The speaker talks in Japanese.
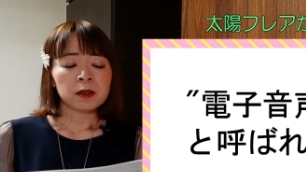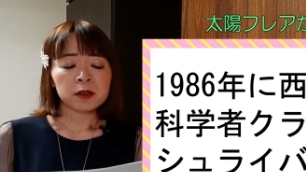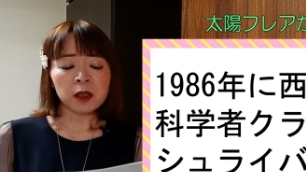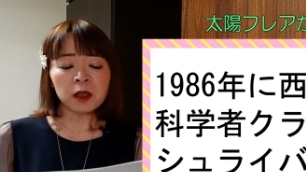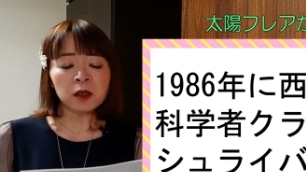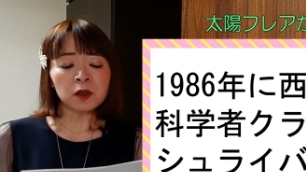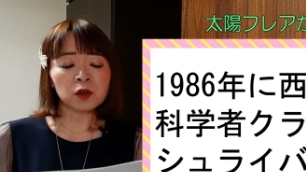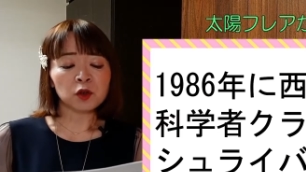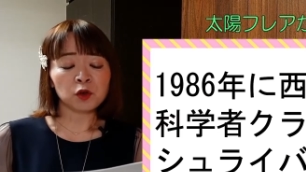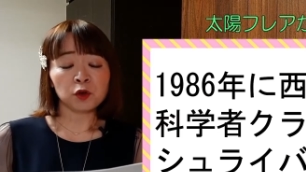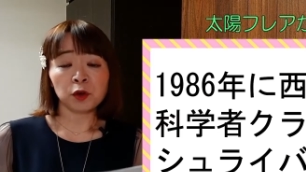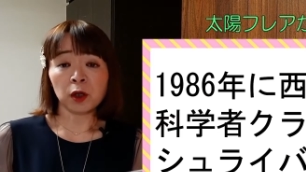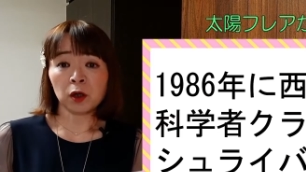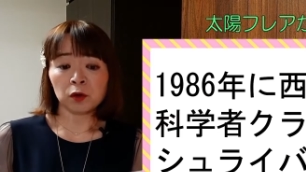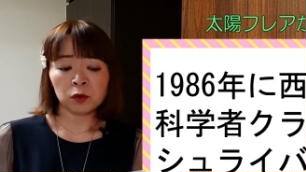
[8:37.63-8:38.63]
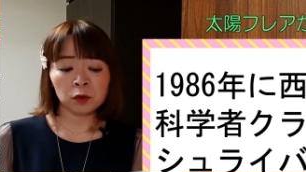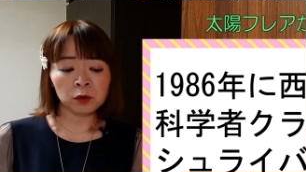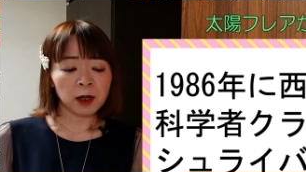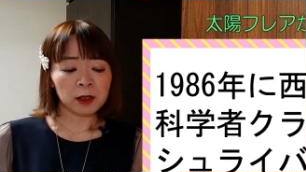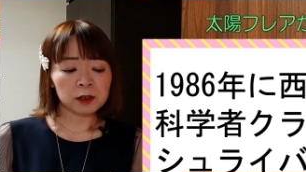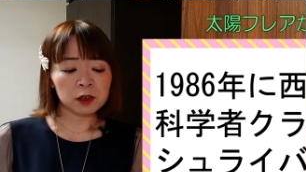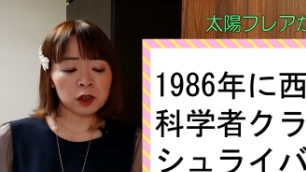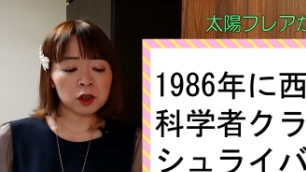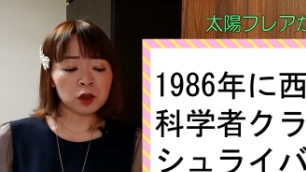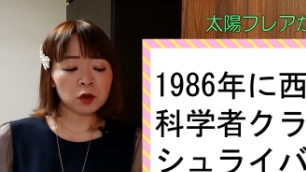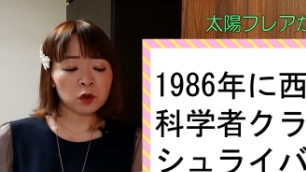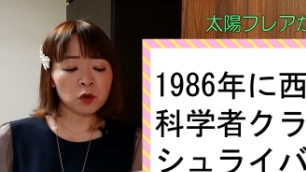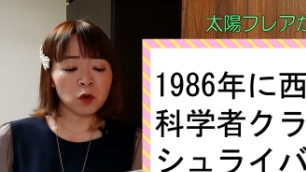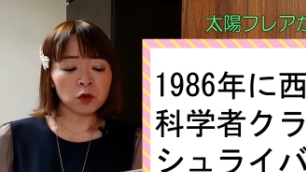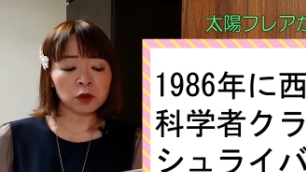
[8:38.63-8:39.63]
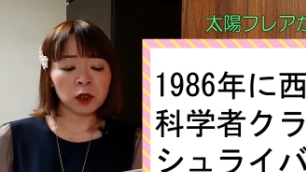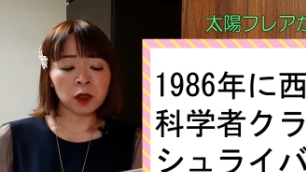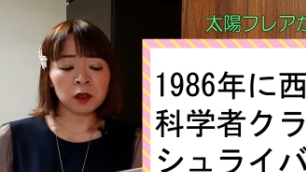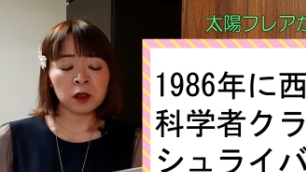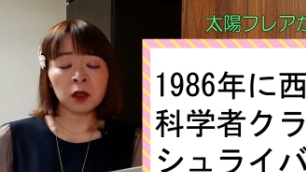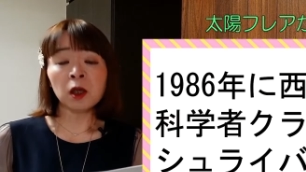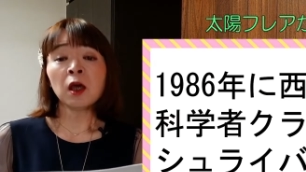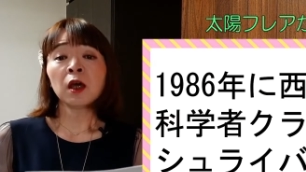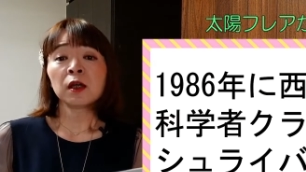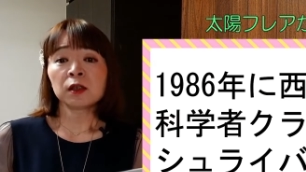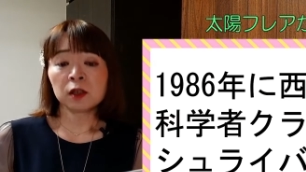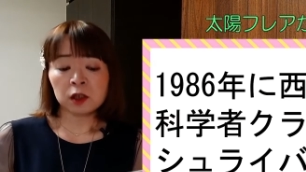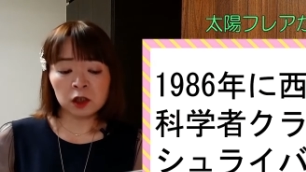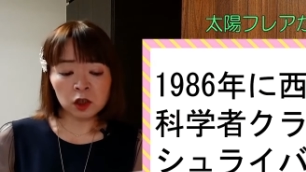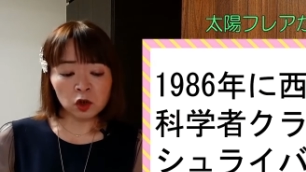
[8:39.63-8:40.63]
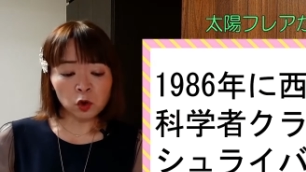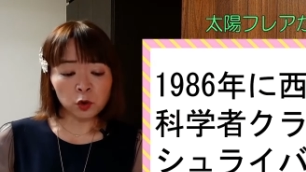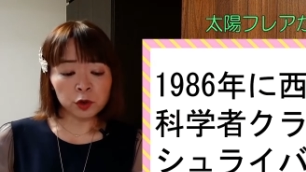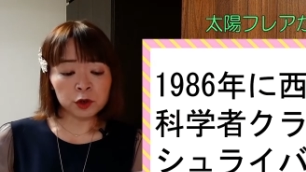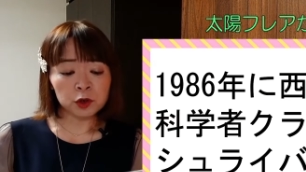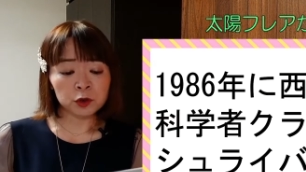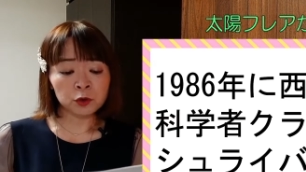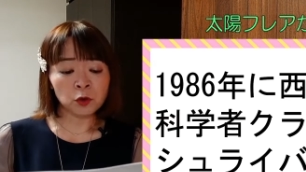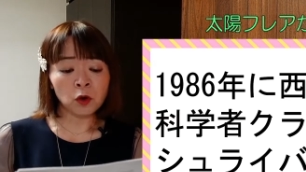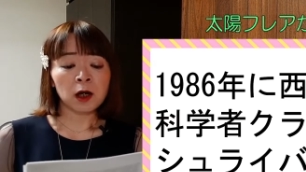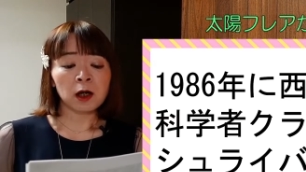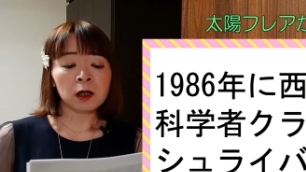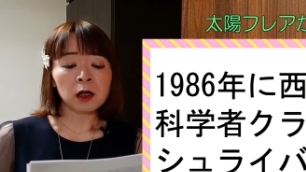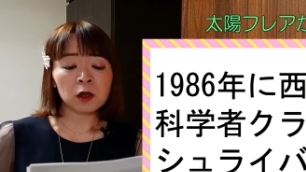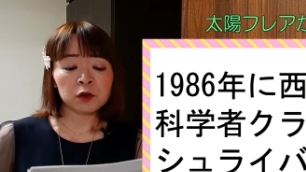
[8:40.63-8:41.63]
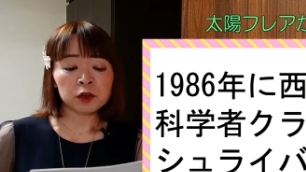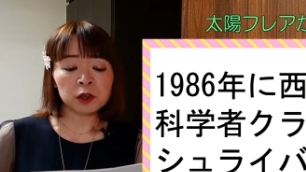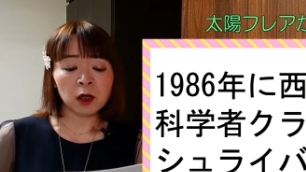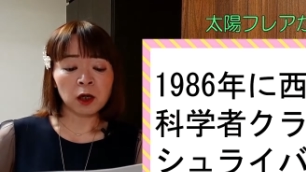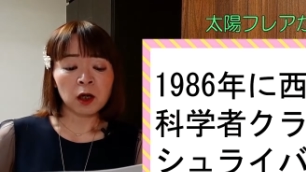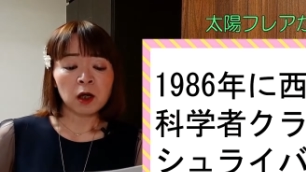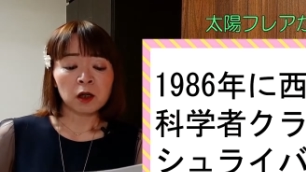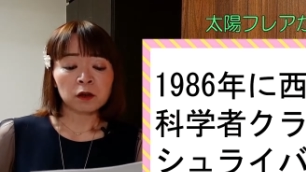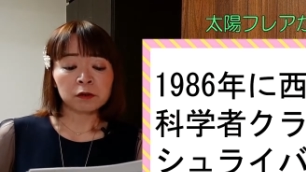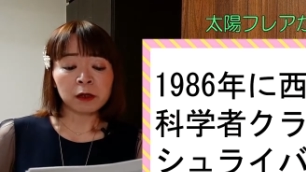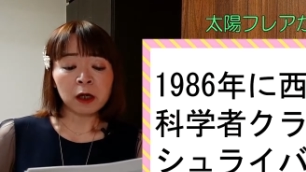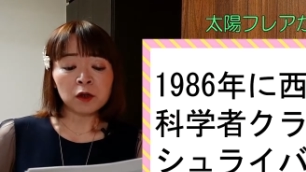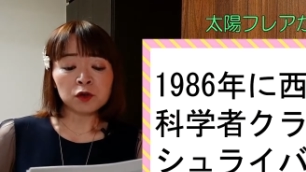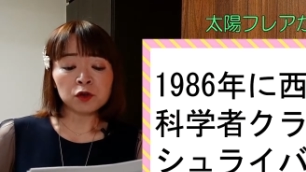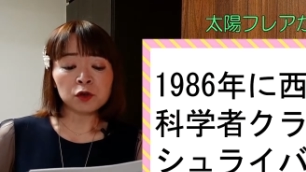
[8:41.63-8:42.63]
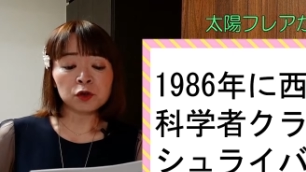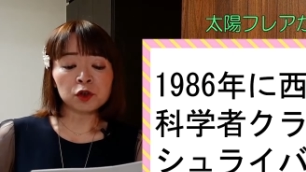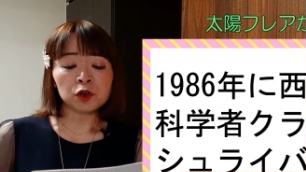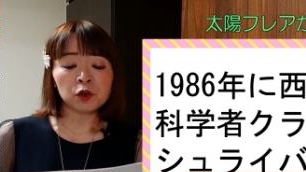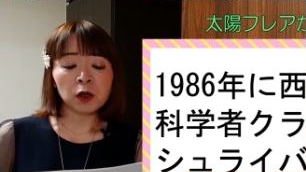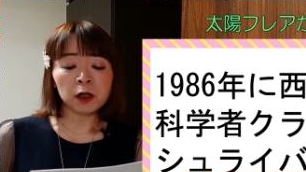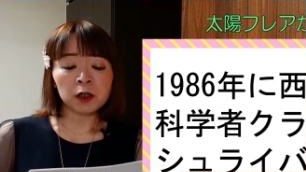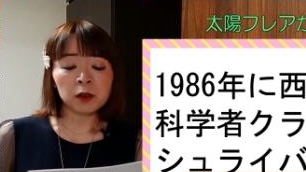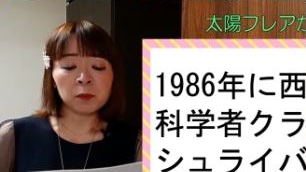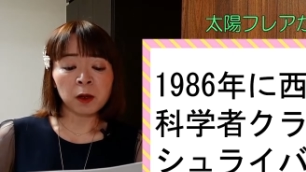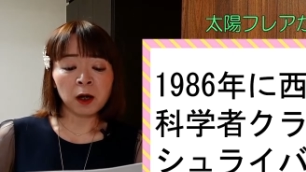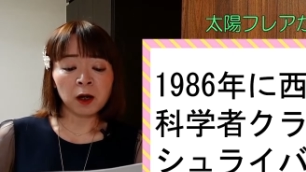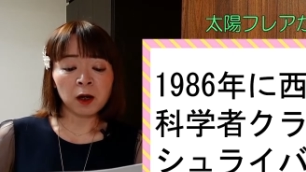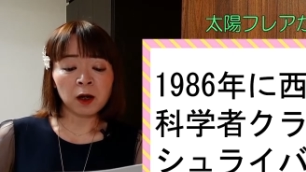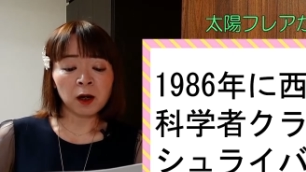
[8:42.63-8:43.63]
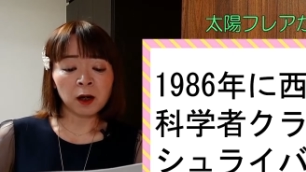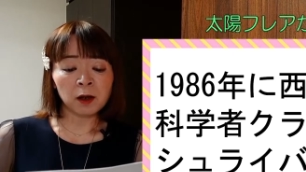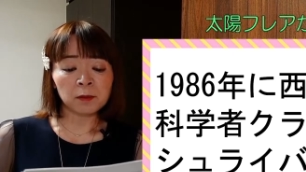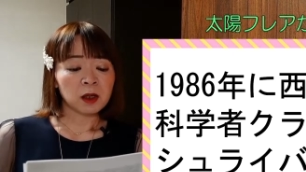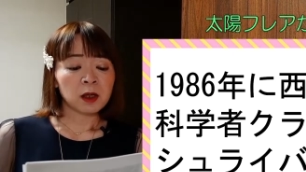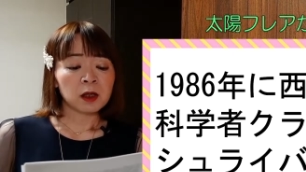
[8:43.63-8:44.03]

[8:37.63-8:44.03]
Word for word: 1986年に西ドイツの科学者クラウス・シュライバーが